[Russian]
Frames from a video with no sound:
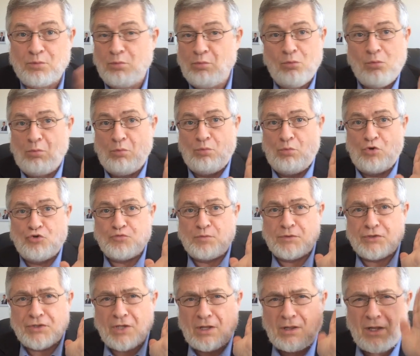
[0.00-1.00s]
может
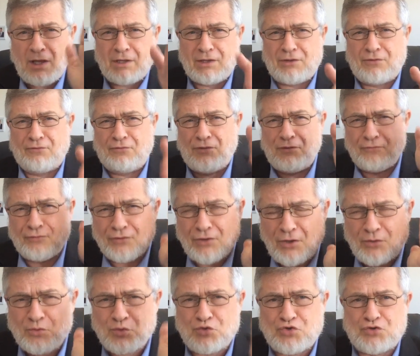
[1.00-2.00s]
быть, талантливого и
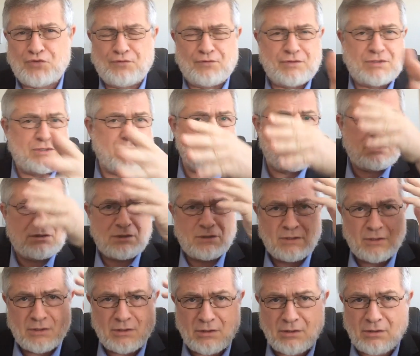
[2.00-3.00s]
выдающегося,
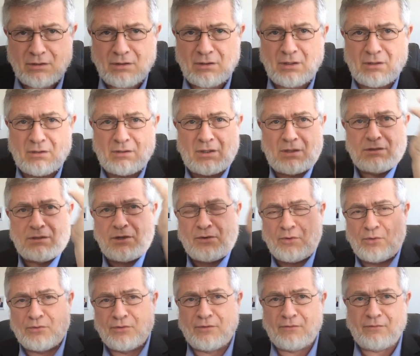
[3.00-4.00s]
и
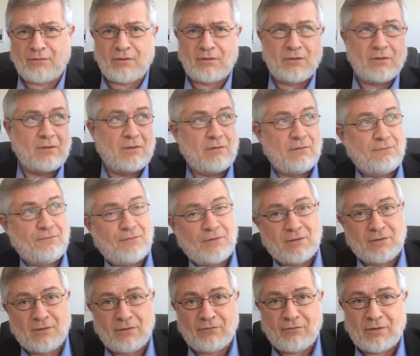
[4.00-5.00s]
одаренного, и
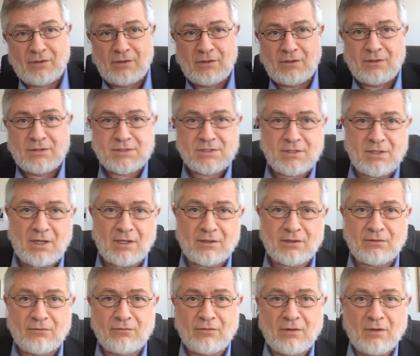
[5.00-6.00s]
видного, и
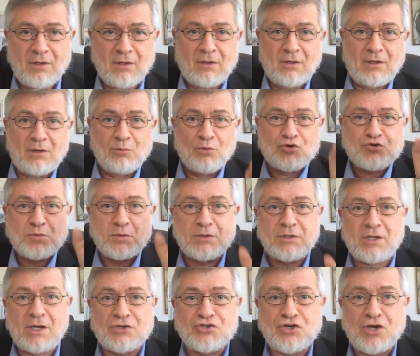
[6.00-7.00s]
знатного. И, может
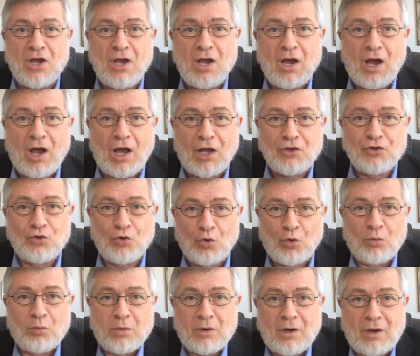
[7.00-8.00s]
быть, даже о
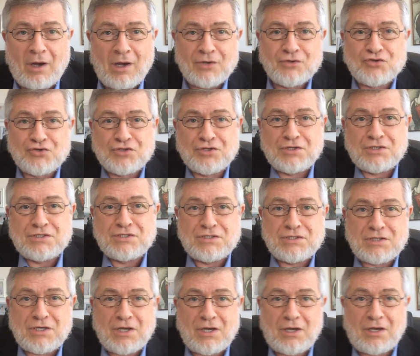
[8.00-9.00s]
нем каждый
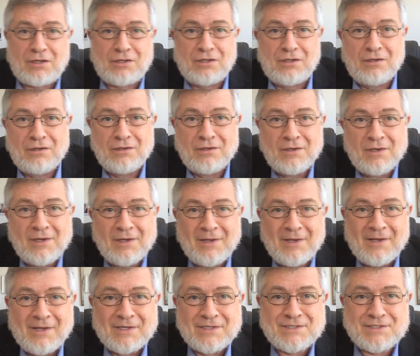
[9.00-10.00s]
день
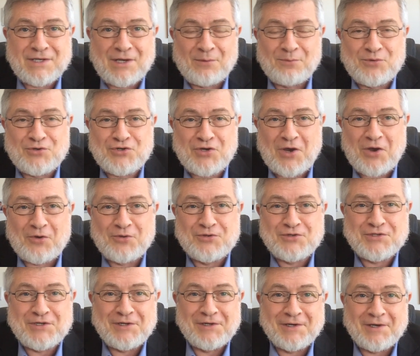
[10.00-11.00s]
сообщают
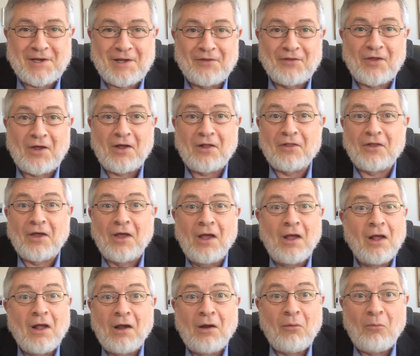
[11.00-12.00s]
телеканалы.
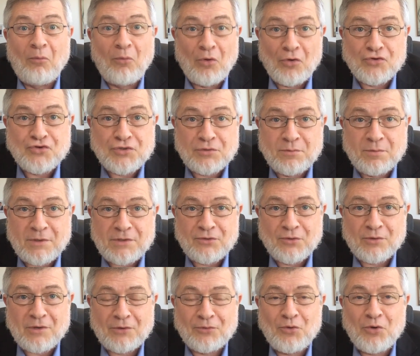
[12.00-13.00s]
Может быть.
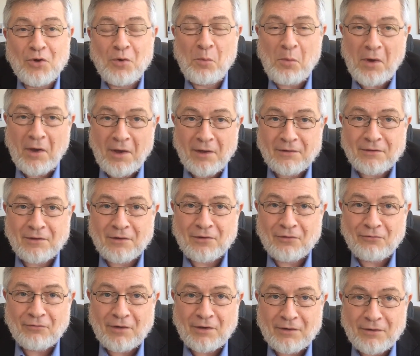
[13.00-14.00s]
Но как только мы это
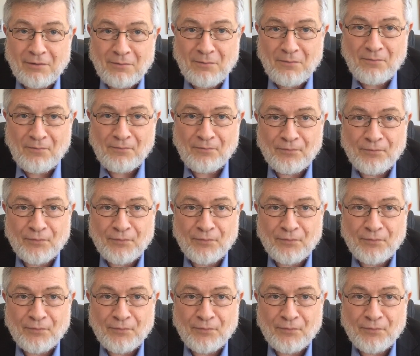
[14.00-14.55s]
говорим,